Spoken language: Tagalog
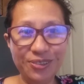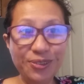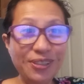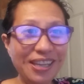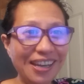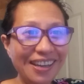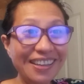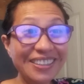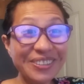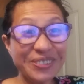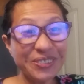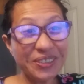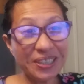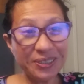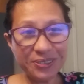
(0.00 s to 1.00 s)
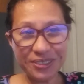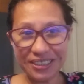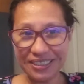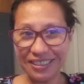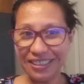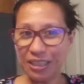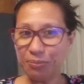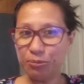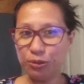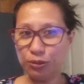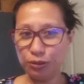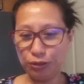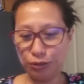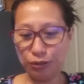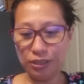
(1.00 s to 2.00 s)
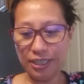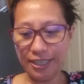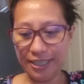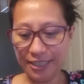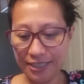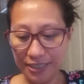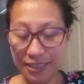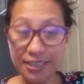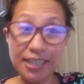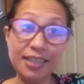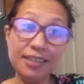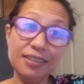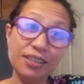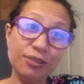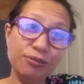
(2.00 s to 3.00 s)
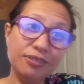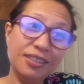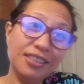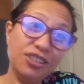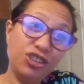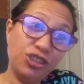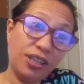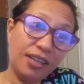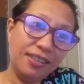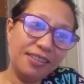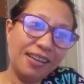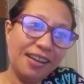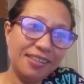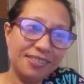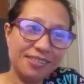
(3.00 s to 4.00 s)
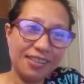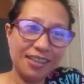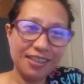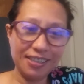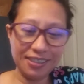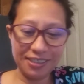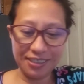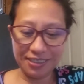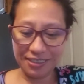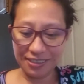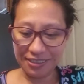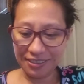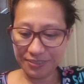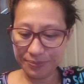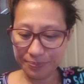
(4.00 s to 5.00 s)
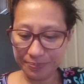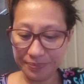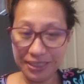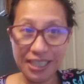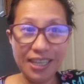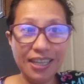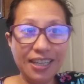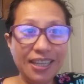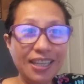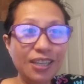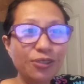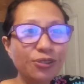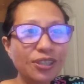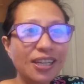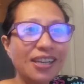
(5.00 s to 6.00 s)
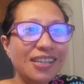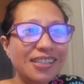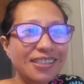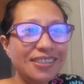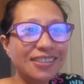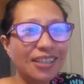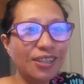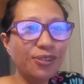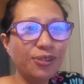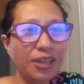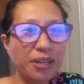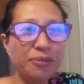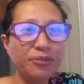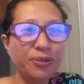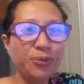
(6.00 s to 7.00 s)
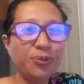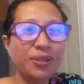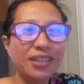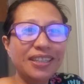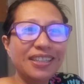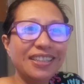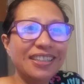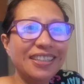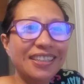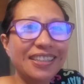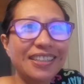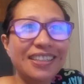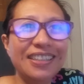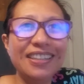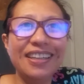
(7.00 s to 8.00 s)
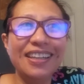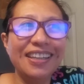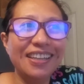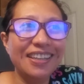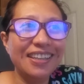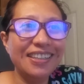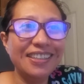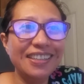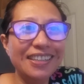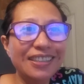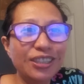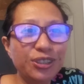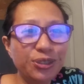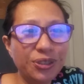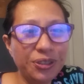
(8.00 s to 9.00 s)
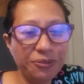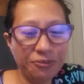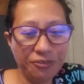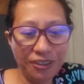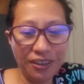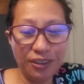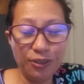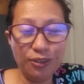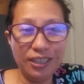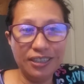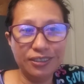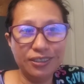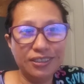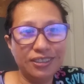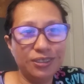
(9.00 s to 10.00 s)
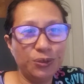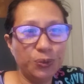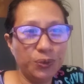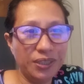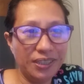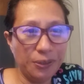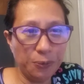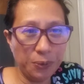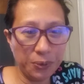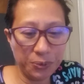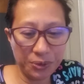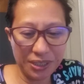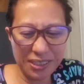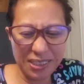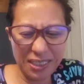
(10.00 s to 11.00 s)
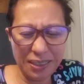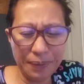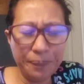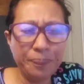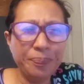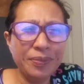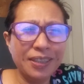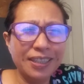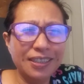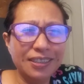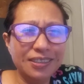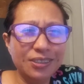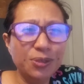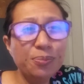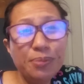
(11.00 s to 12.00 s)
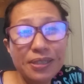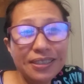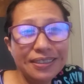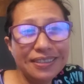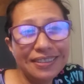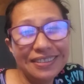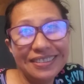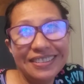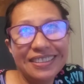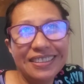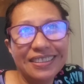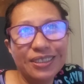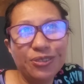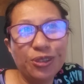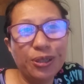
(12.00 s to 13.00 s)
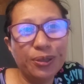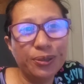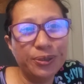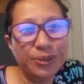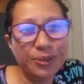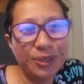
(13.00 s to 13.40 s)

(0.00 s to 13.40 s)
Hulaan kung ano natanggap ko today na hindi ko na siya inaasahan. Hello guys! Hello everyone! Ayan, a short video lang itong ginawa ko kasi sobrang na ano ako,